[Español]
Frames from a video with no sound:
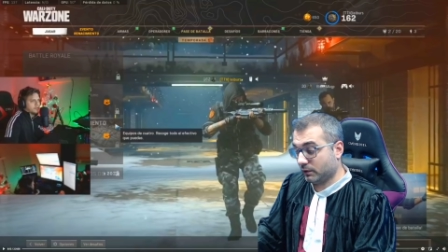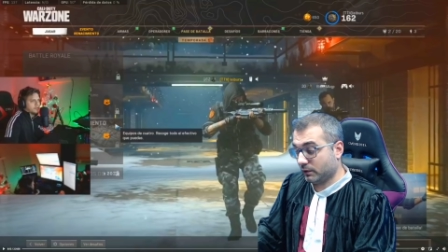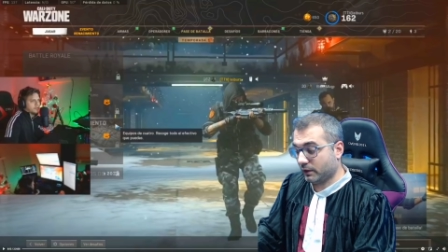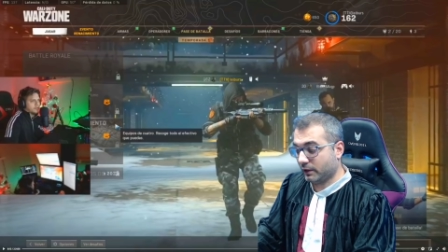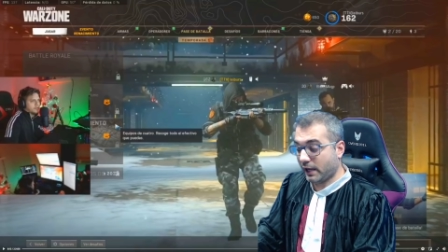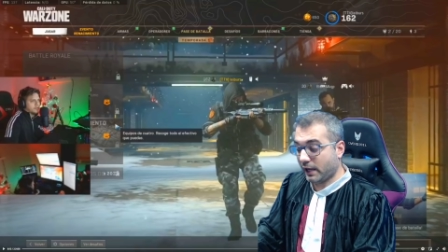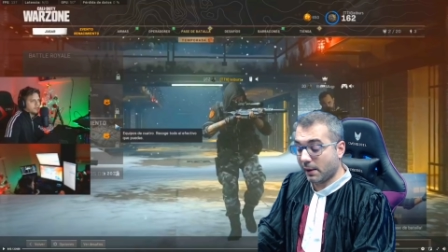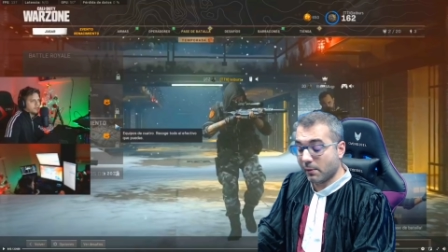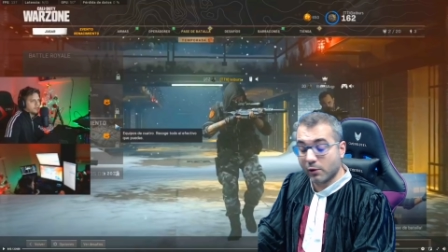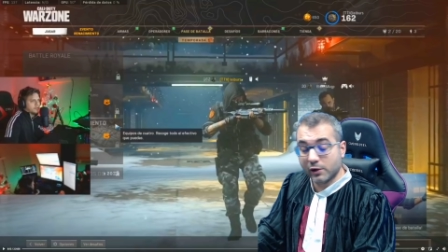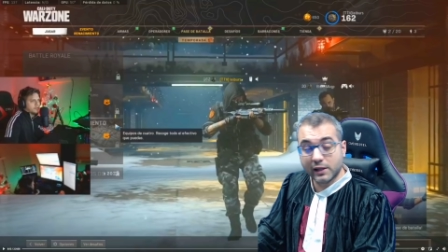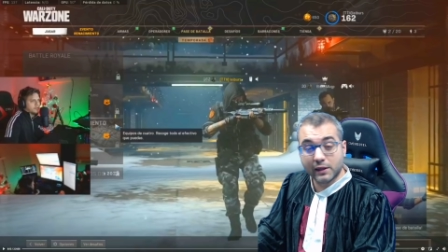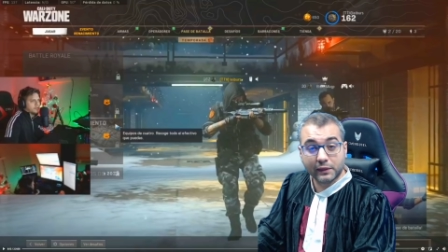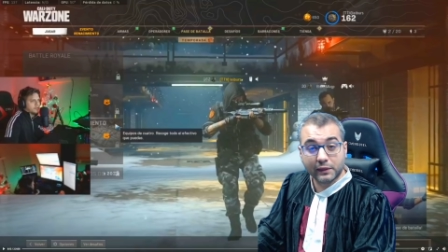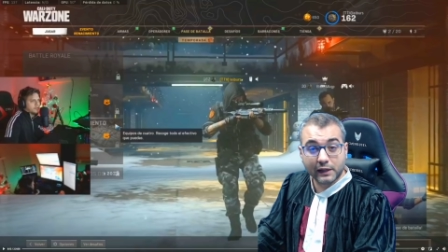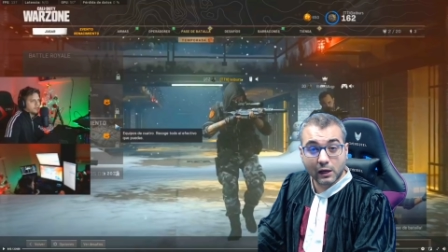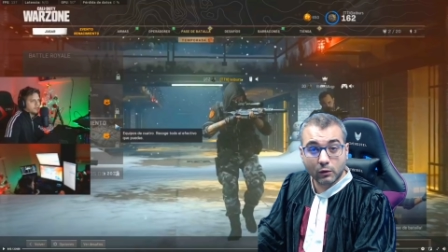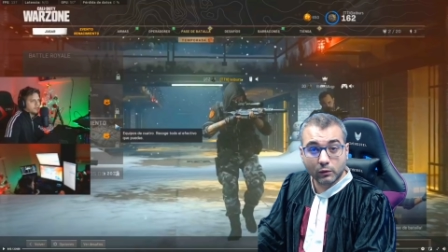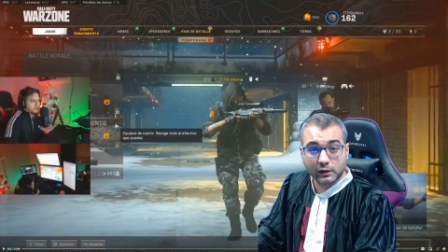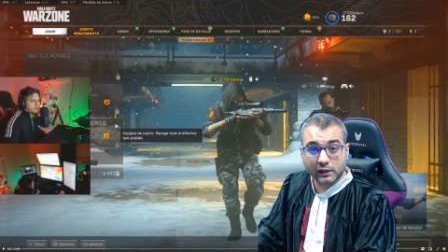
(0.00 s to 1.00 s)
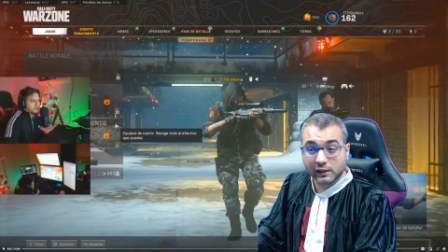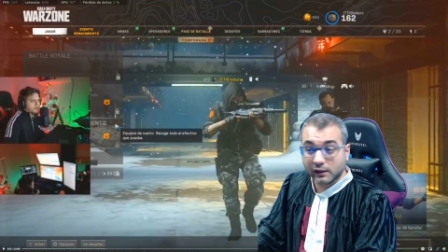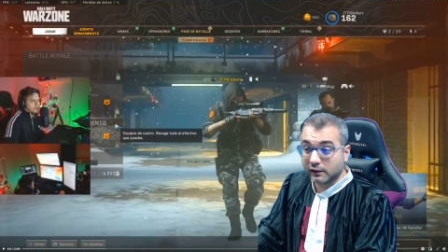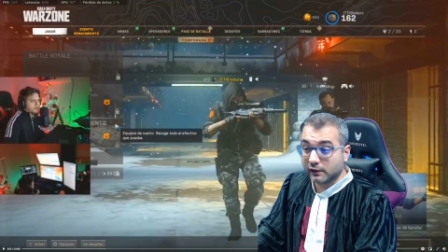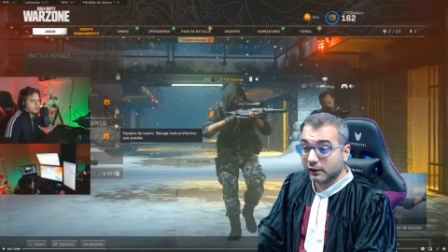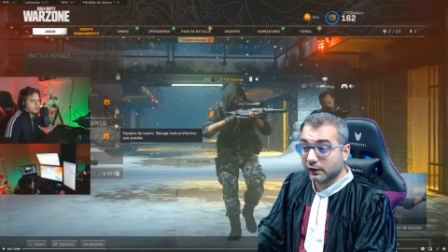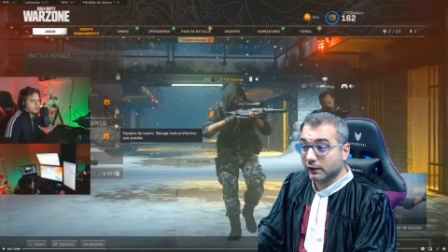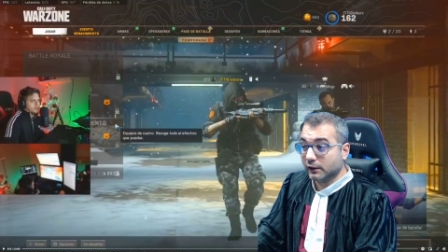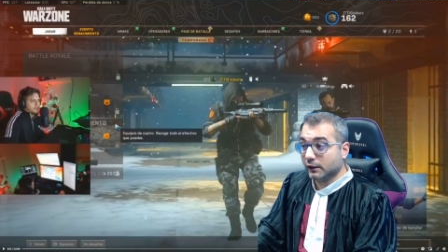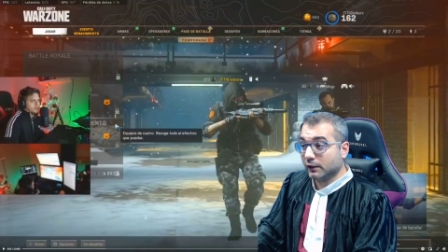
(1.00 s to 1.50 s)
¿Qué voy a hacer ahora?
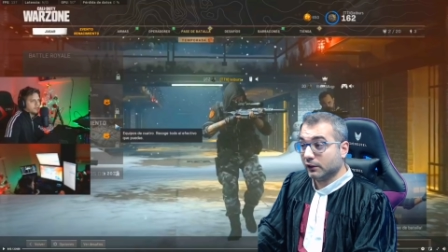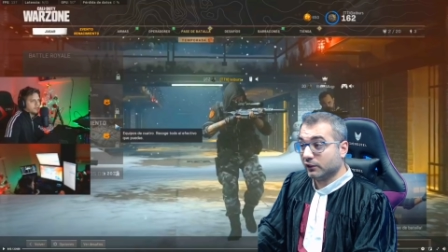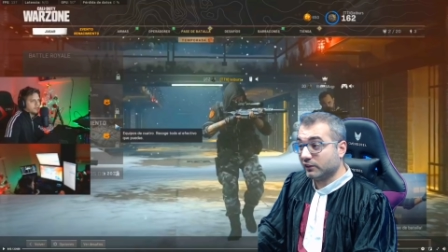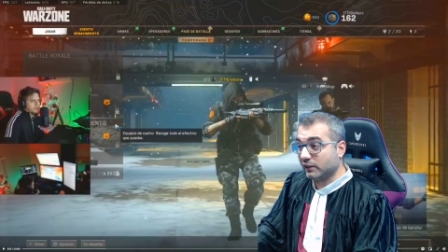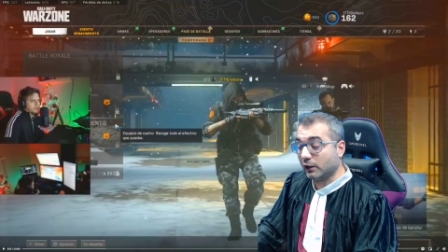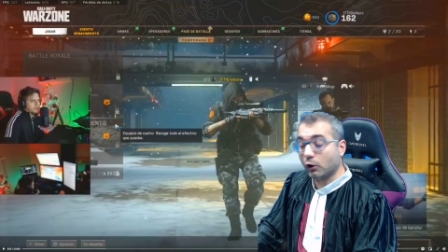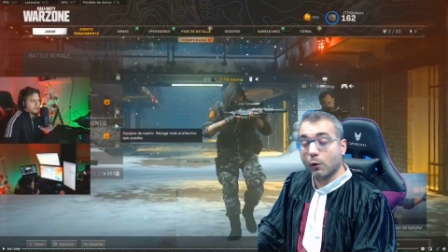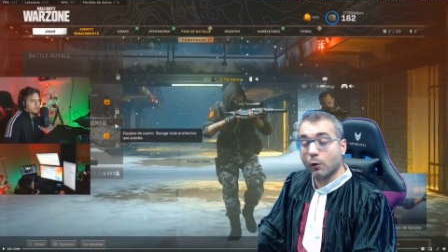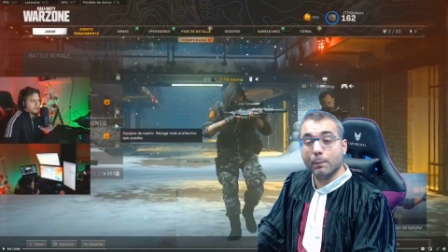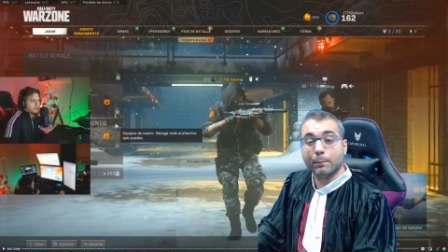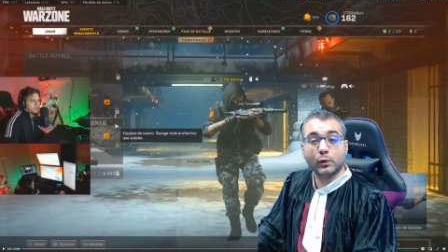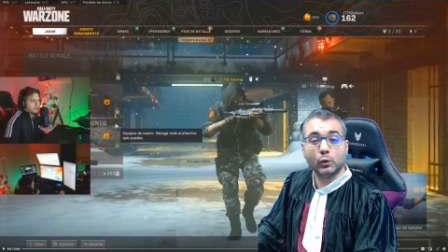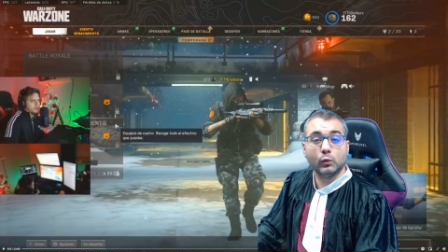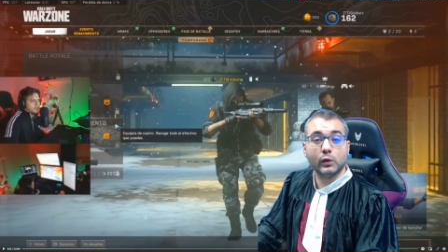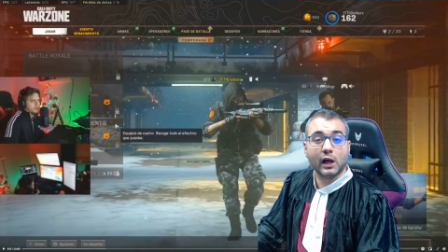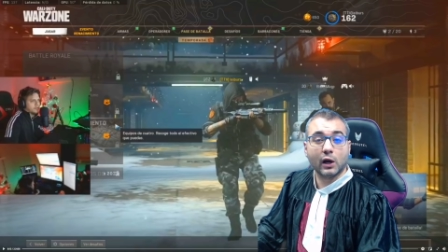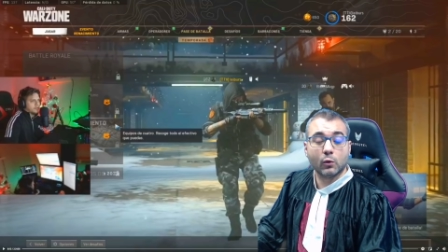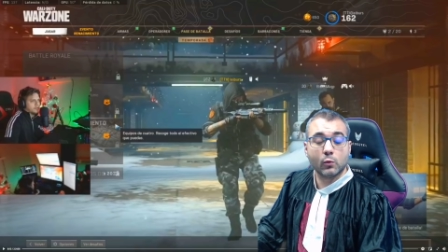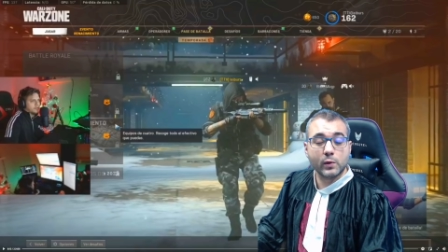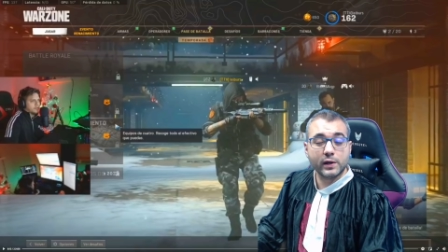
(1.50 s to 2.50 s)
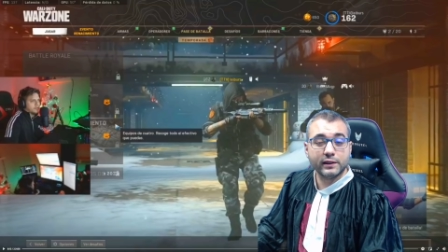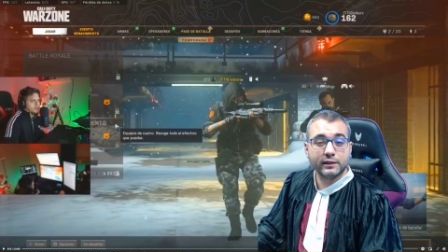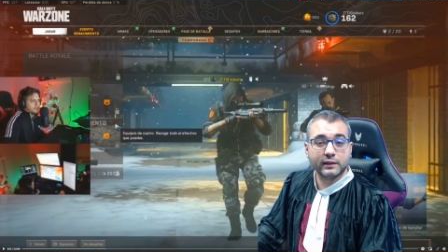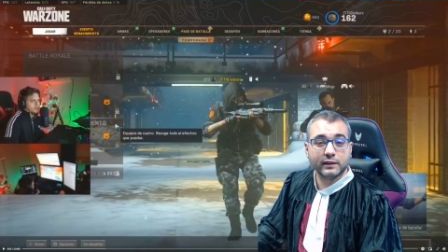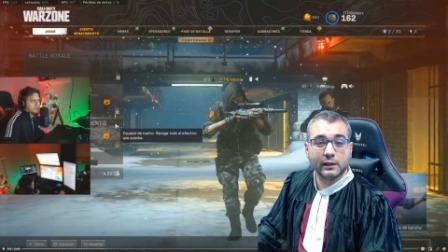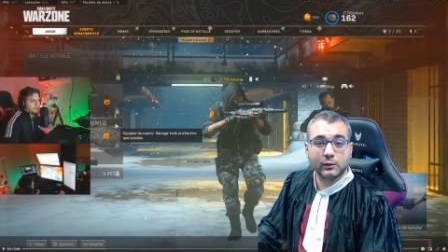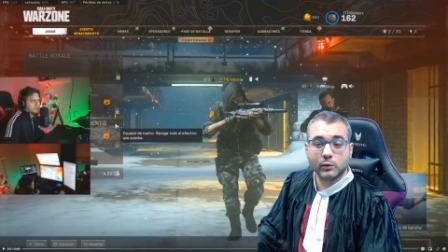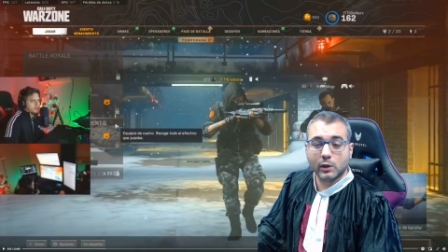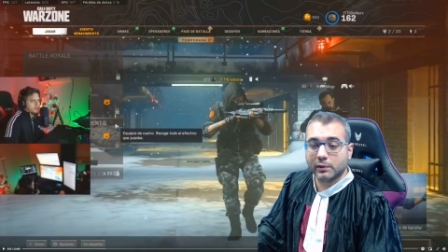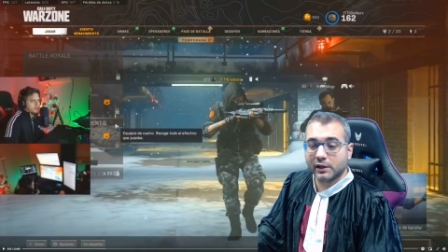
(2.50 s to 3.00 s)
Se compró una
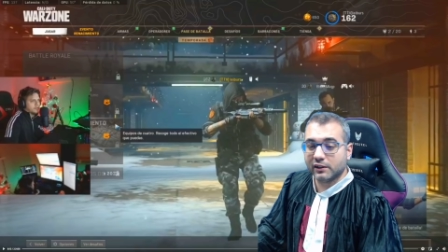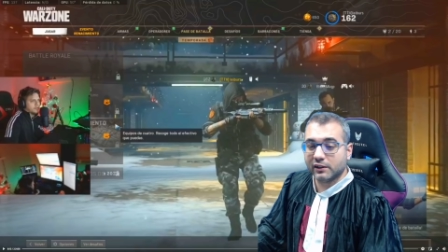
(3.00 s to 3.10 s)
cuenta nueva,